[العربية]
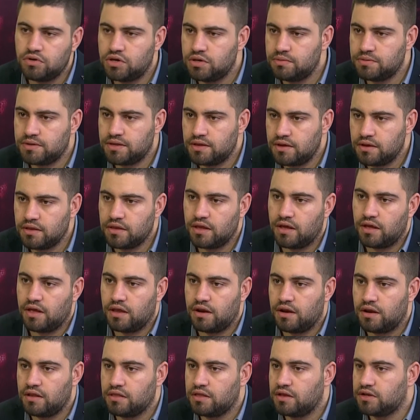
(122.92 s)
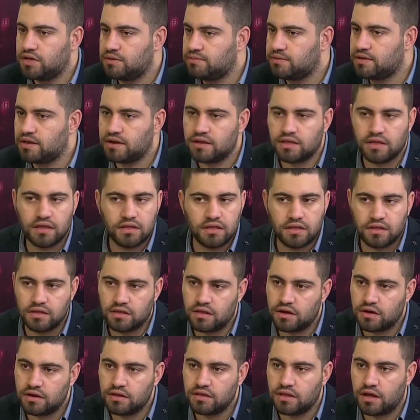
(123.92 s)
تجيب سيرتها يعني بدها تجيب سيرتها
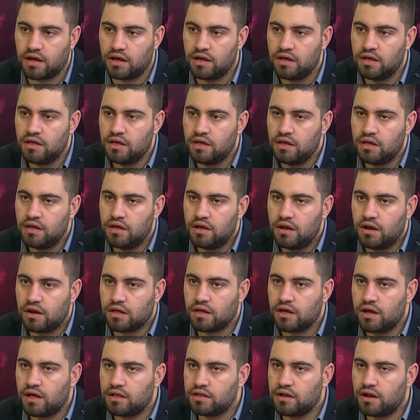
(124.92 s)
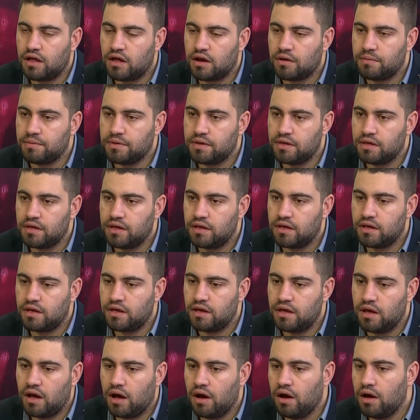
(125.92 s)
تنتقدها القيادة
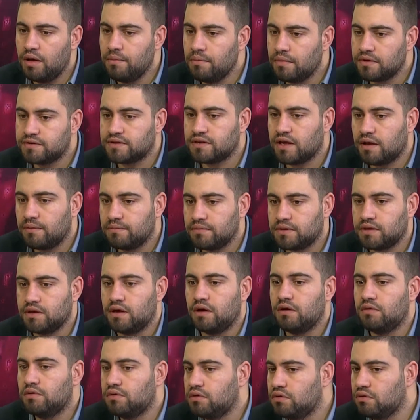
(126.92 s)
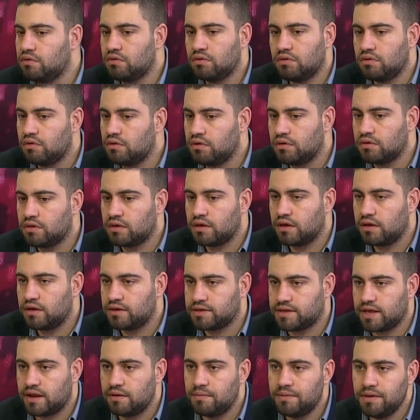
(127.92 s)
العربية اما صامتة او انه
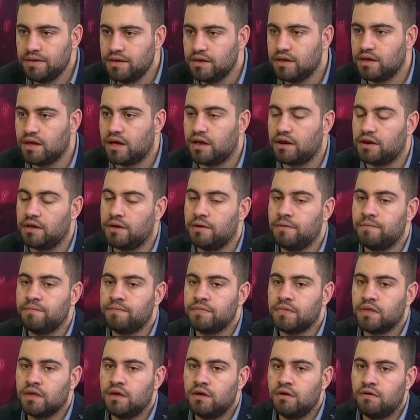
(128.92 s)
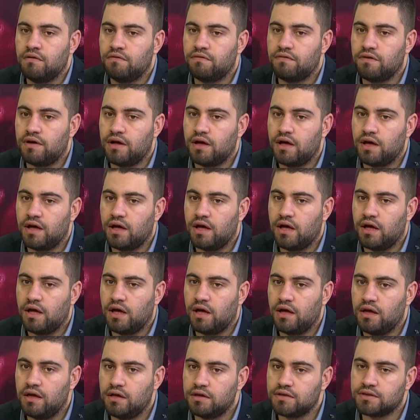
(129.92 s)
سلبية يعني
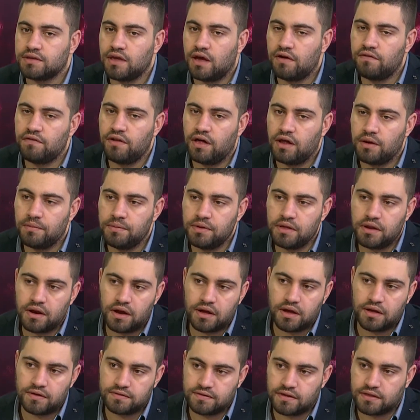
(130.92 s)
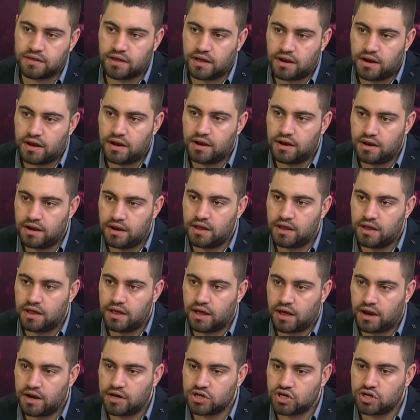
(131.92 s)
فالصحافة العربية ركزت على
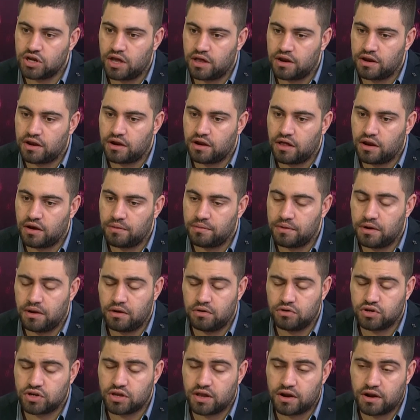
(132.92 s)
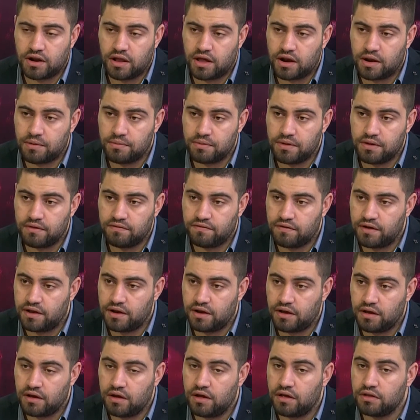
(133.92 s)
على الشارع العربي لأنه الشارع العربي
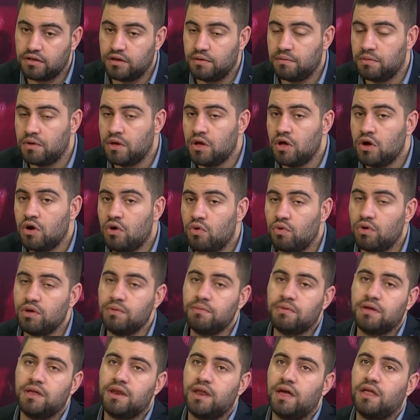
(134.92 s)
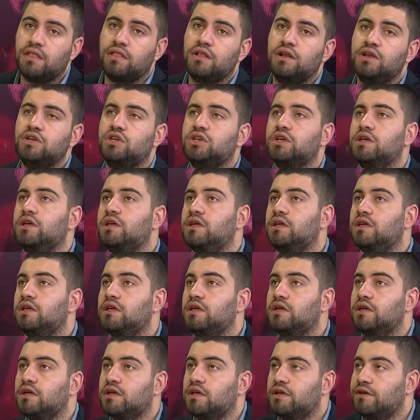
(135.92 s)
فعلا غاضب ويمكن هذا
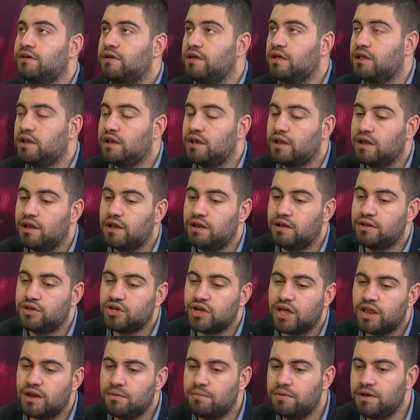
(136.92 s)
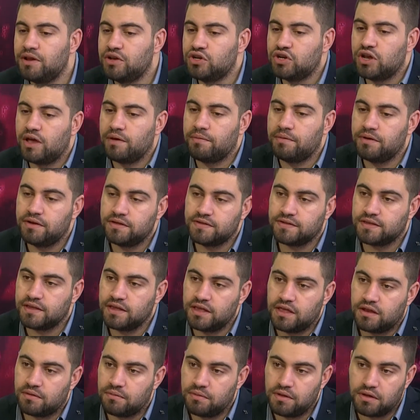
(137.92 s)
الشيء الجانب الإيجابي
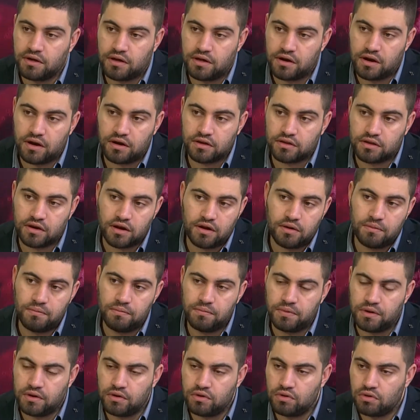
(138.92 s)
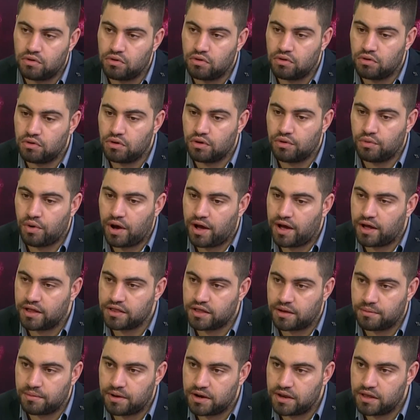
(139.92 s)
الصغير من قرار ترامب إنه
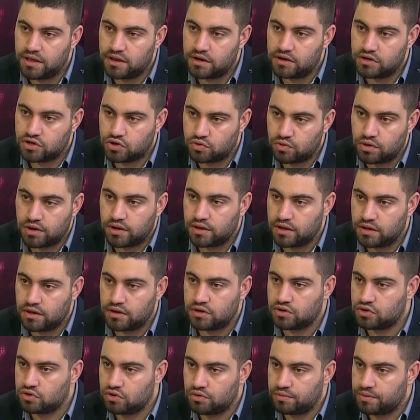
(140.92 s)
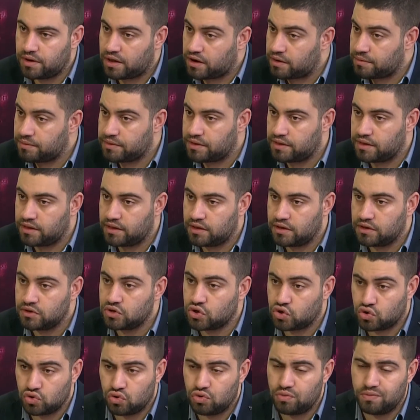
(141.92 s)
وحد عمليا شوي الشعوب العربية
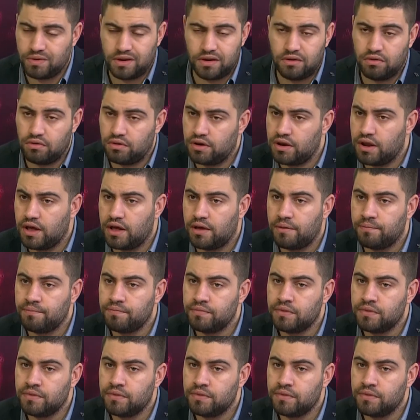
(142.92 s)
الشعوب لأنه إحنا